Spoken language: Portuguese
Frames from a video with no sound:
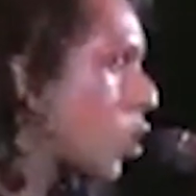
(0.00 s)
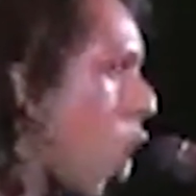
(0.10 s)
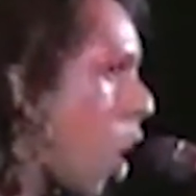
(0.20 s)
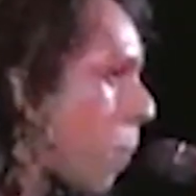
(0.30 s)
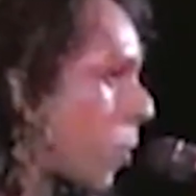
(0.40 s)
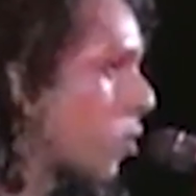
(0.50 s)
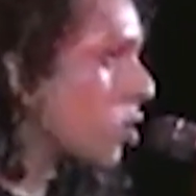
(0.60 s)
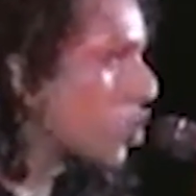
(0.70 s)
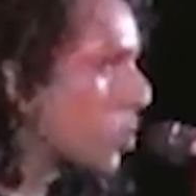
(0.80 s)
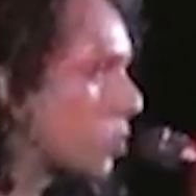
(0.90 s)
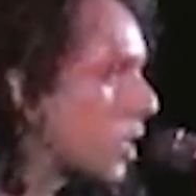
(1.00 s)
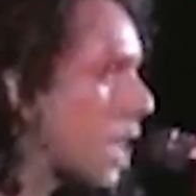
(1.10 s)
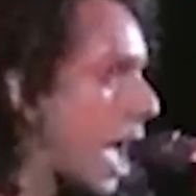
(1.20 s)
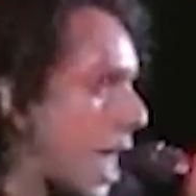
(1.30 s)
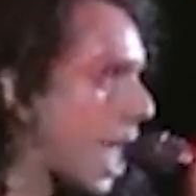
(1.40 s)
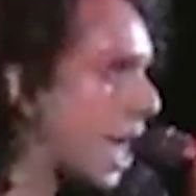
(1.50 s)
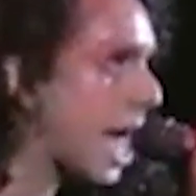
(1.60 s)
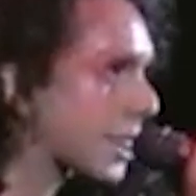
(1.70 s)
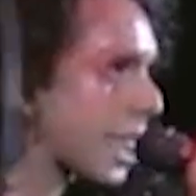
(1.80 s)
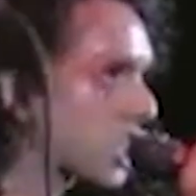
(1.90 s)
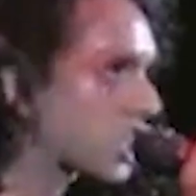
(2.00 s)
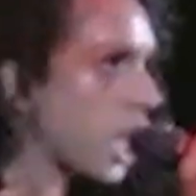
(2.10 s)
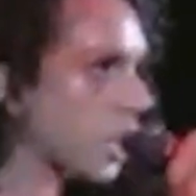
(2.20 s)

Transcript: Manhãs de Setembro, série onde as três